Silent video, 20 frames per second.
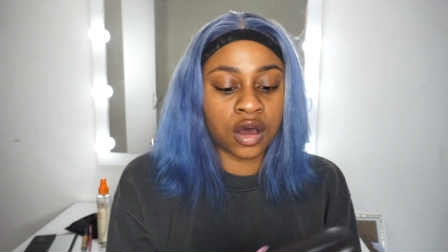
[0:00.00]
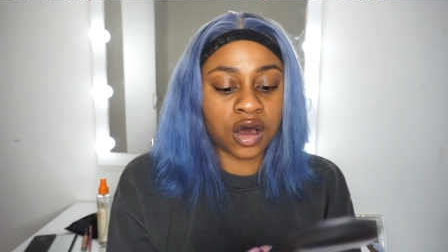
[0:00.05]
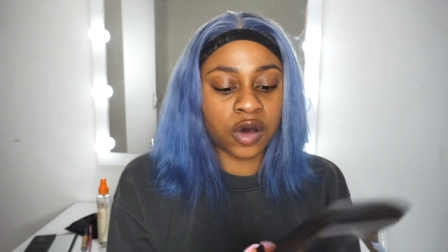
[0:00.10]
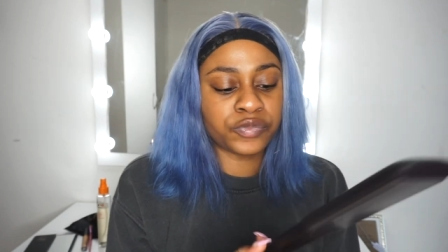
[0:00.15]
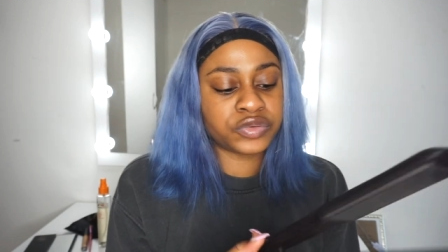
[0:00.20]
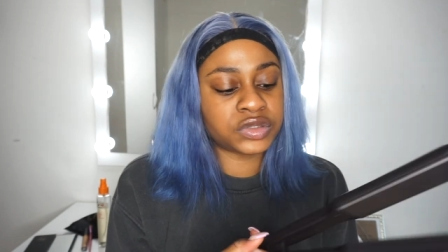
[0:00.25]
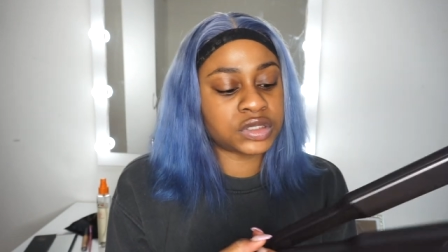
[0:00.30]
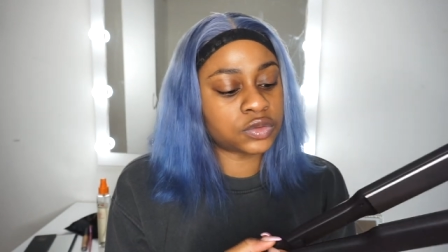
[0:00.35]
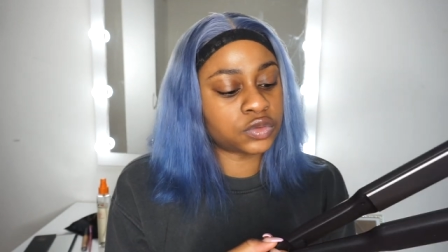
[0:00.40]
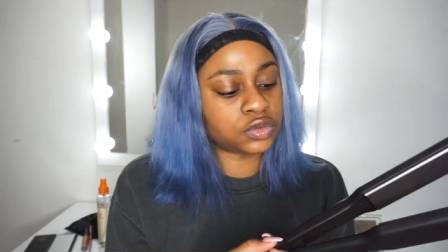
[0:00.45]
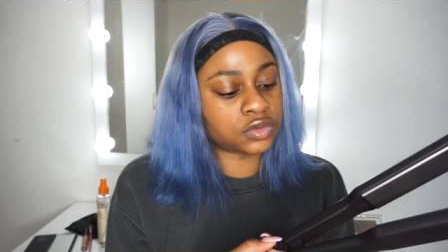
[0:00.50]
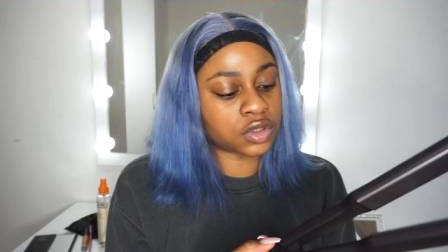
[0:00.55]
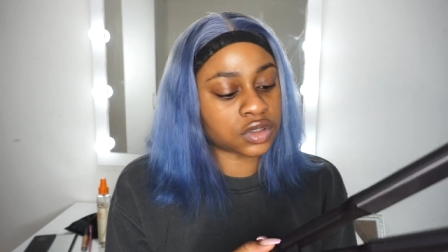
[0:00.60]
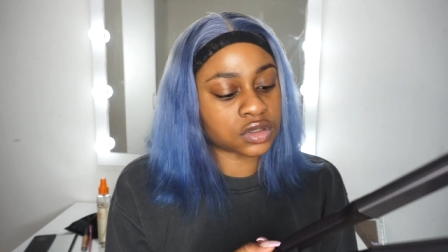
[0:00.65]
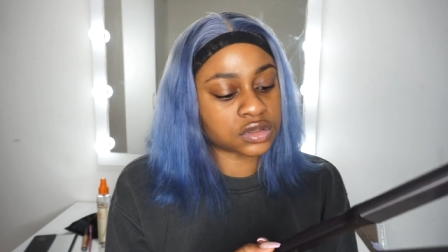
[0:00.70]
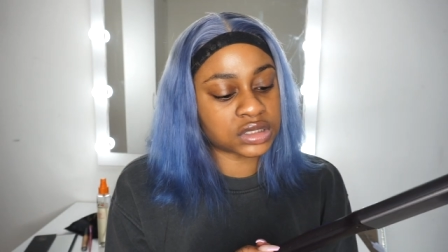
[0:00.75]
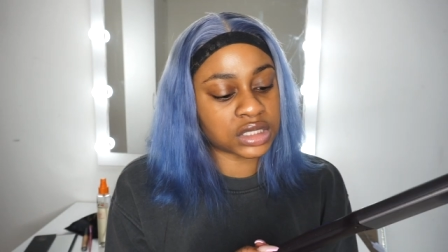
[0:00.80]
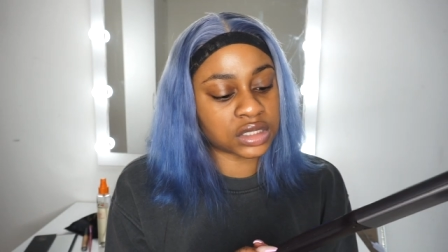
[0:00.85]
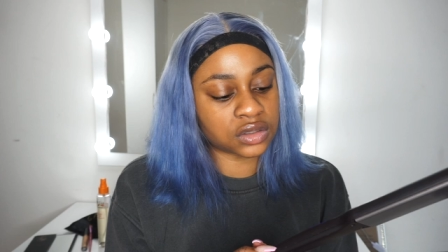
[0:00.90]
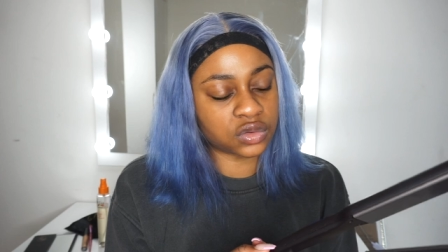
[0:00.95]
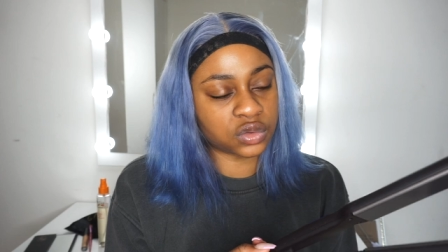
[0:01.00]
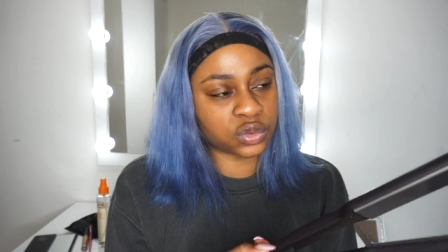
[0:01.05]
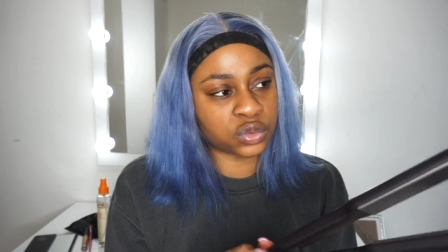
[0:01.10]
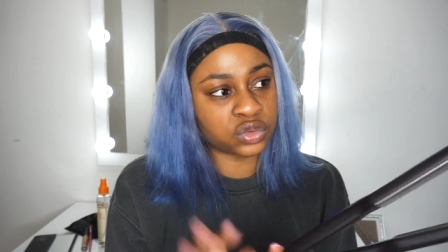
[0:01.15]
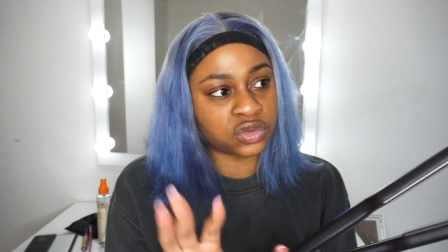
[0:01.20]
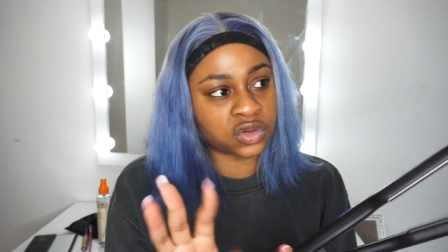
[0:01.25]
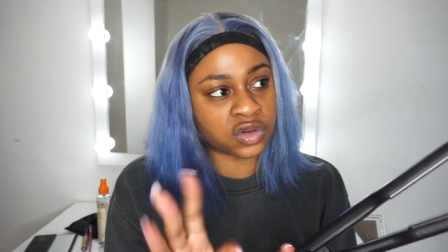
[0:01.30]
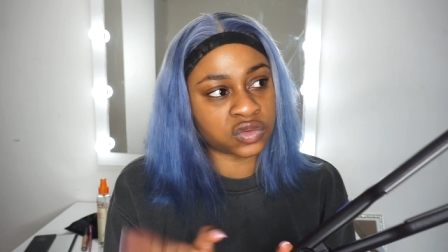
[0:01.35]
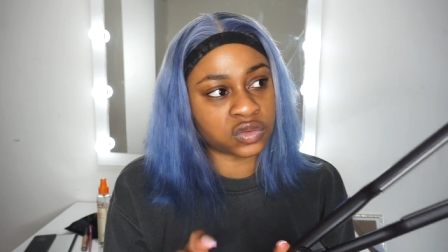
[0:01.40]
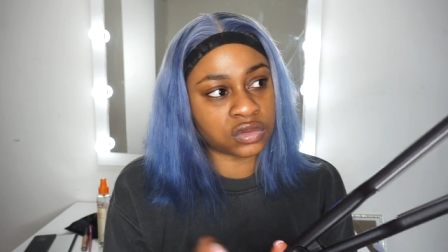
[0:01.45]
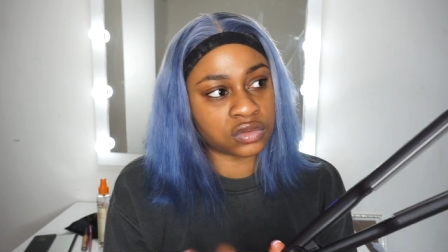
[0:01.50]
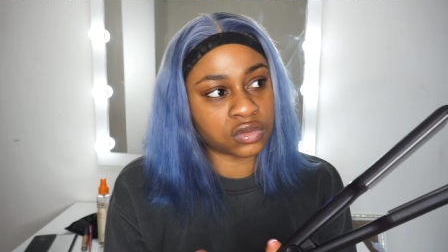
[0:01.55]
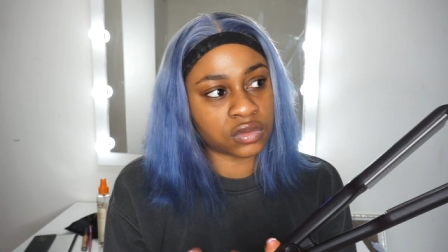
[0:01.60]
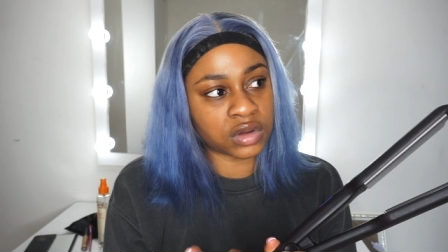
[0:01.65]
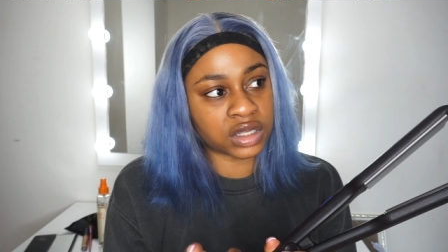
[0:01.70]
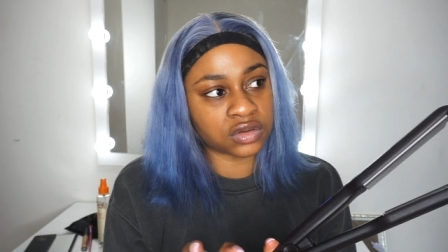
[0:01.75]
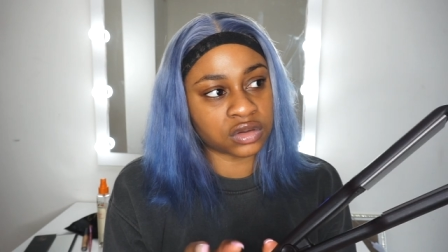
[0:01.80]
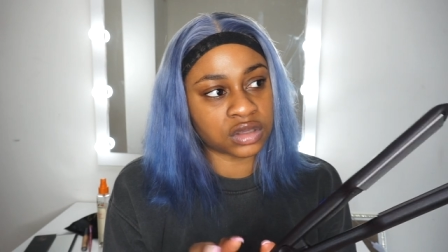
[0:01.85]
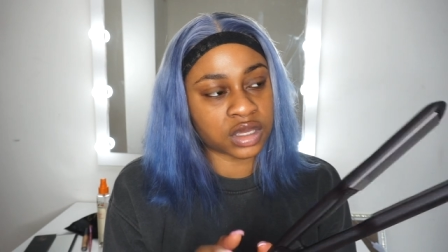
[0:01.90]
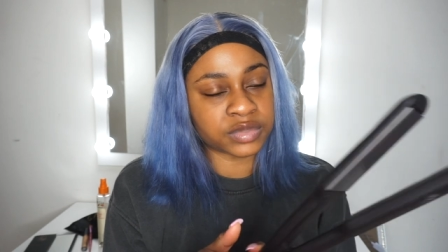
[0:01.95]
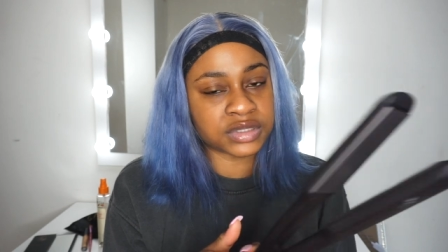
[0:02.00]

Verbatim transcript: En plus il coûte 35 euros, 38 euros, un truc comme